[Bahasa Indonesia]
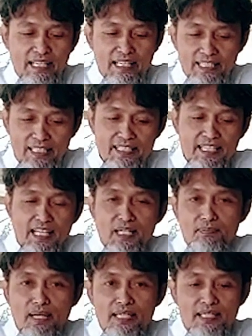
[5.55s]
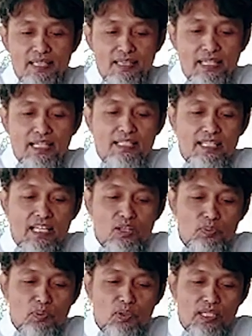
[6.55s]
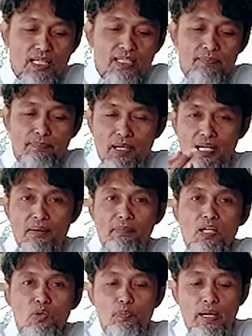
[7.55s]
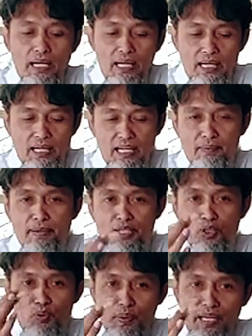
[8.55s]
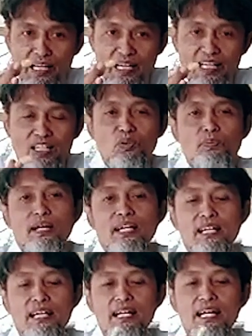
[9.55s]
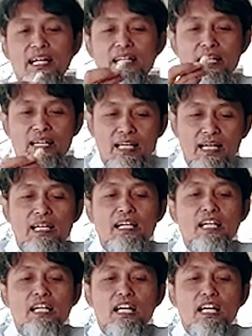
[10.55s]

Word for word: Kali ini saya akan bahas tentang satu produk bernama Lubana Apa itu Lubana? Lubana adalah